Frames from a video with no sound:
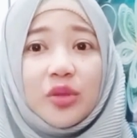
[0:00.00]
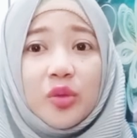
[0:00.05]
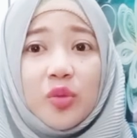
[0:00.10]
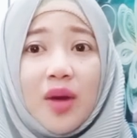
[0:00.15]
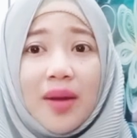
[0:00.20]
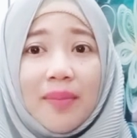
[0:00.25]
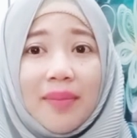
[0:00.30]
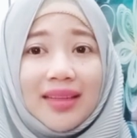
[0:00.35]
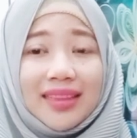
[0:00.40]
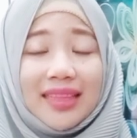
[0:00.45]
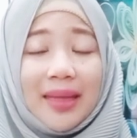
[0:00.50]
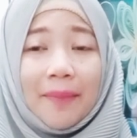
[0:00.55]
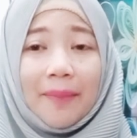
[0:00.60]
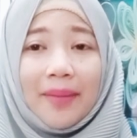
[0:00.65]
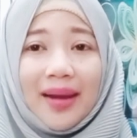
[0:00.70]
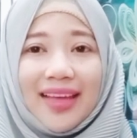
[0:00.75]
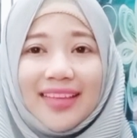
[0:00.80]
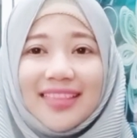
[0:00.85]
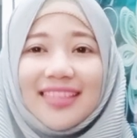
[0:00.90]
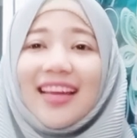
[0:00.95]
dua mata
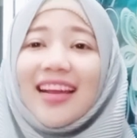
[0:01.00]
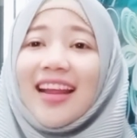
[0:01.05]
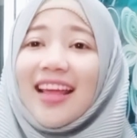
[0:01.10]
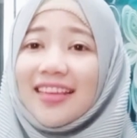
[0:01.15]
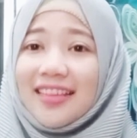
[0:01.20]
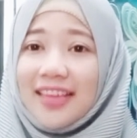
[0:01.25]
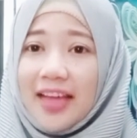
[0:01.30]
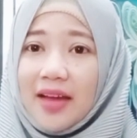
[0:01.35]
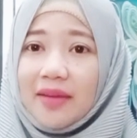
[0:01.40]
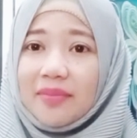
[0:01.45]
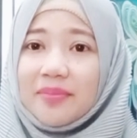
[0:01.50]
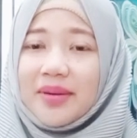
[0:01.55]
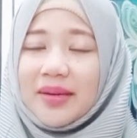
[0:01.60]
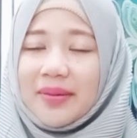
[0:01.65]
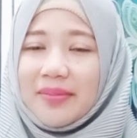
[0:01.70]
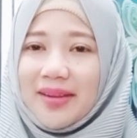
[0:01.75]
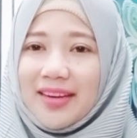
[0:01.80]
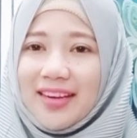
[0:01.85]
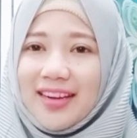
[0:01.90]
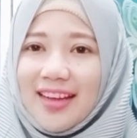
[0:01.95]
pelajaran yang
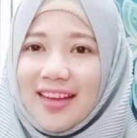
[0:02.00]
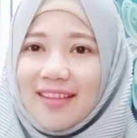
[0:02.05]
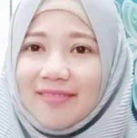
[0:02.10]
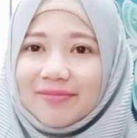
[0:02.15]
berbeda.